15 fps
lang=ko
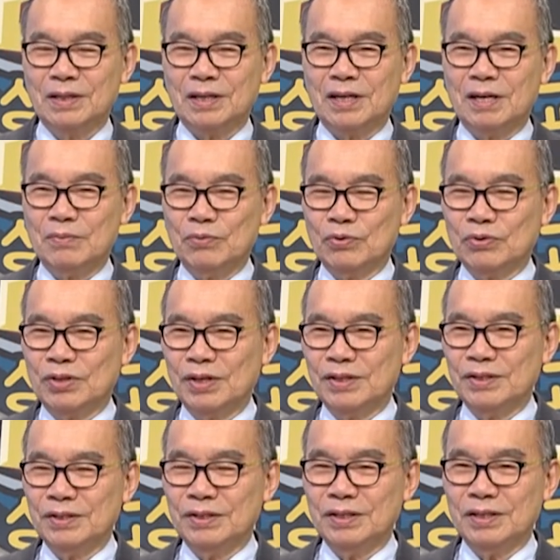감옥
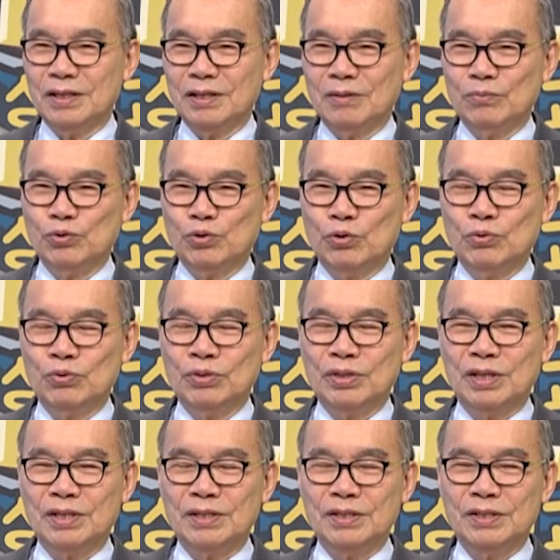살던 사람, 종
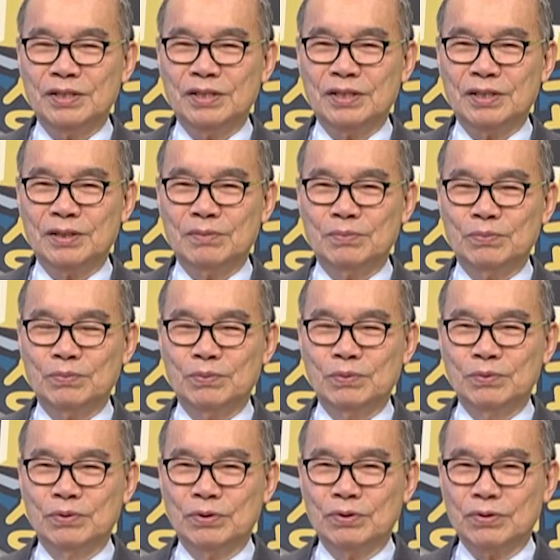살던 사람
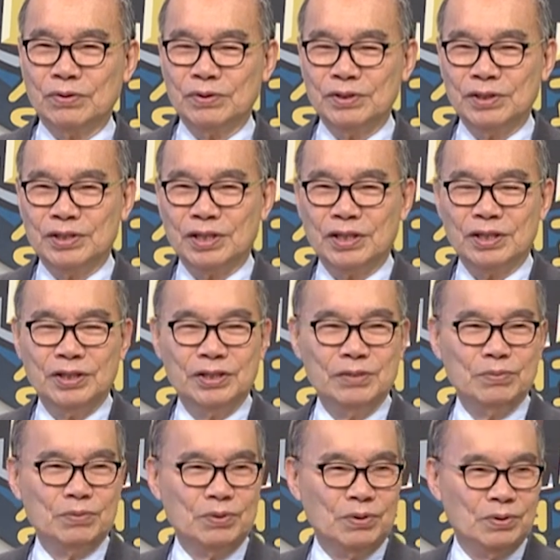무조건 자기
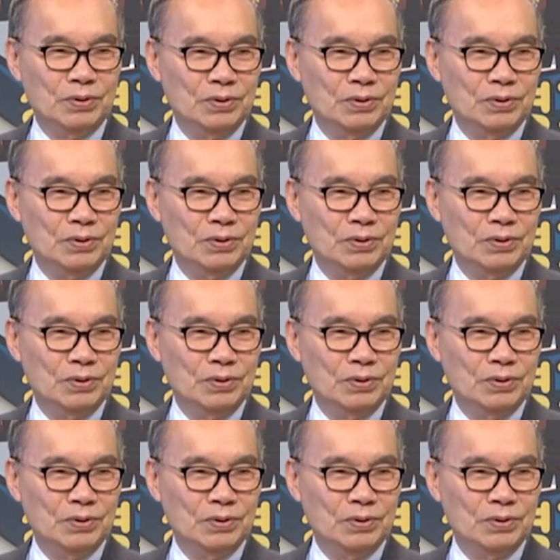집으로.